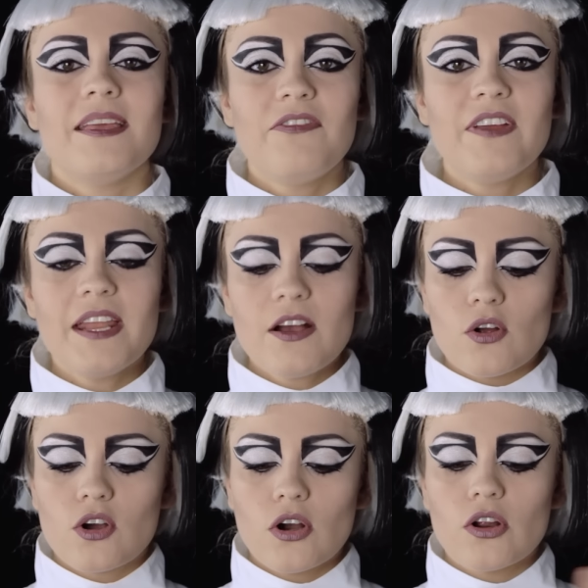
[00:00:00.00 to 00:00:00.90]
Infine
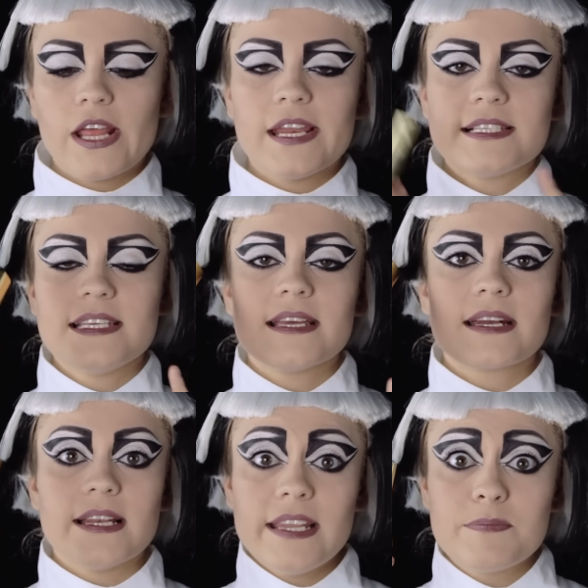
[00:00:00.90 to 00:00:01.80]
col Color
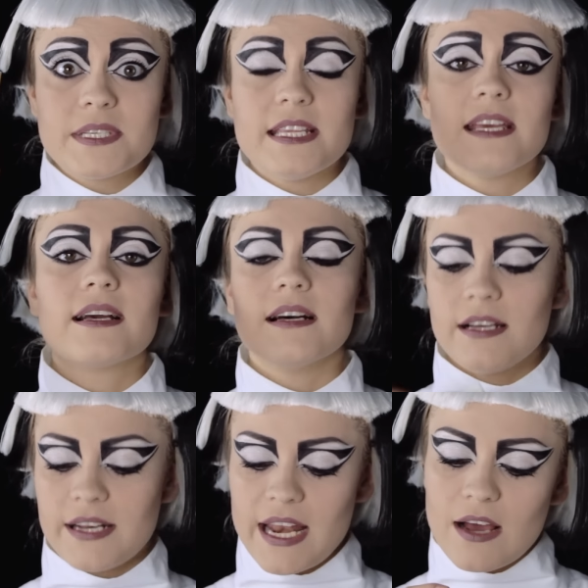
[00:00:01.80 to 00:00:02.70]
Lerizir Lipstick
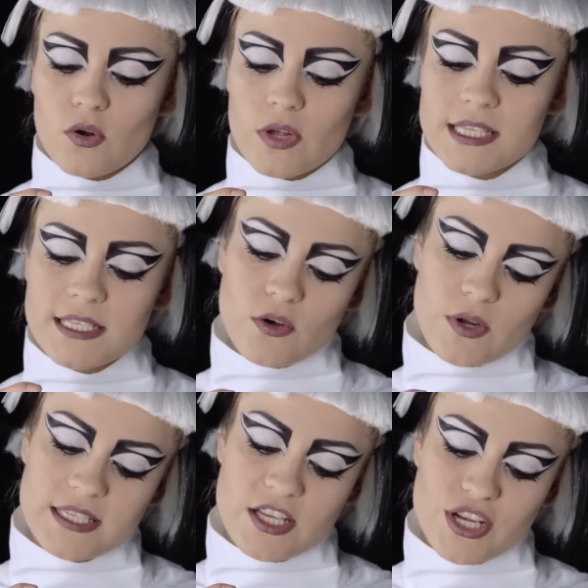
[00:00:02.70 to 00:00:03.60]
eh, nella
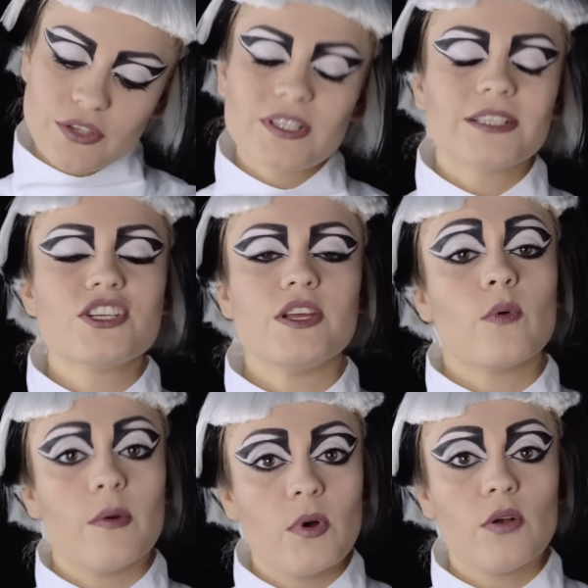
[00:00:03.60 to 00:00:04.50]
colorazione
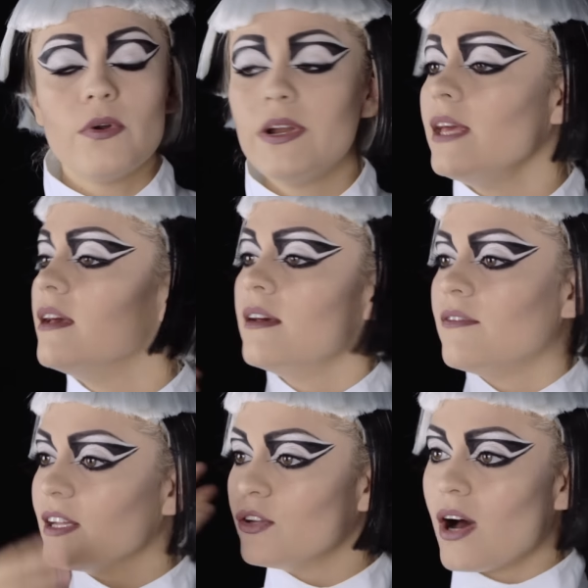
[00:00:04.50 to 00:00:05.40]
685 Mulberry
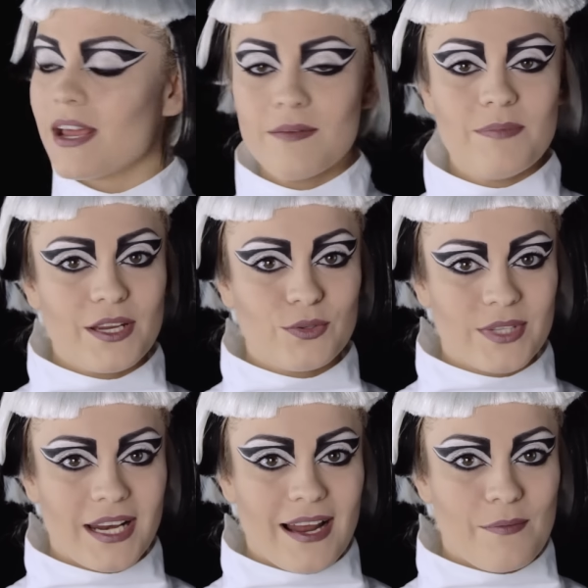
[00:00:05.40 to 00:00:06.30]
vado a riempire
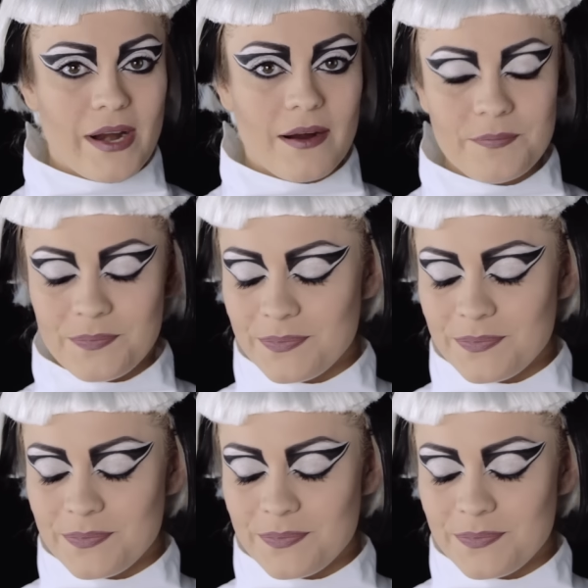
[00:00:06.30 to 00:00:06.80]
tutte le labbra.